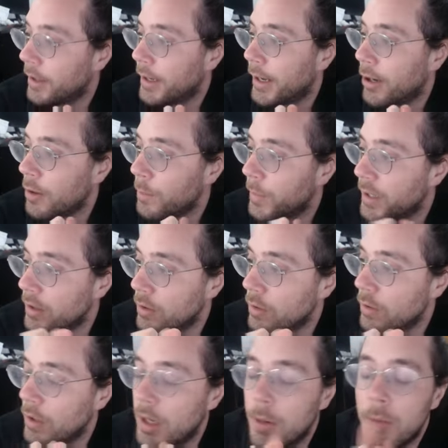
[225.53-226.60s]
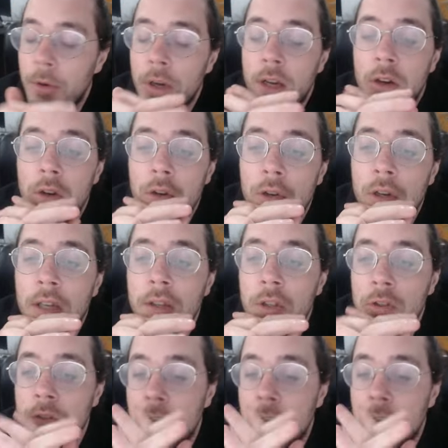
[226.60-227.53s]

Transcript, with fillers: que rompen todas las bolas con los gastos